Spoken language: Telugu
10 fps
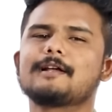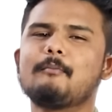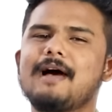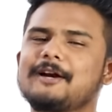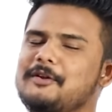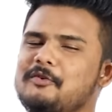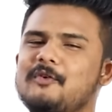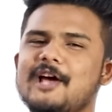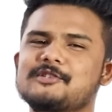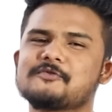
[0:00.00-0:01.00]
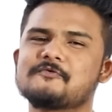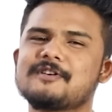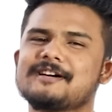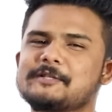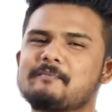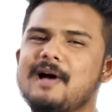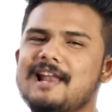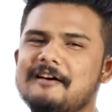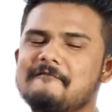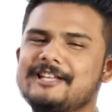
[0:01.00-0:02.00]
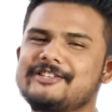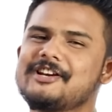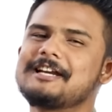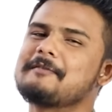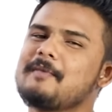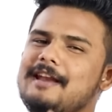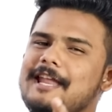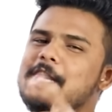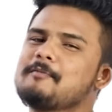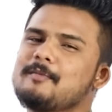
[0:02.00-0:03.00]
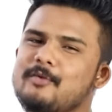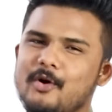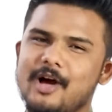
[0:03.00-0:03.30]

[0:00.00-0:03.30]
వెల్కమ్ బ్యాక్ టు ద ఫ్యాషన్ వర్డ్స్ మై లవ్లీ జెంటిల్మెన్ నేను మీ బ్రో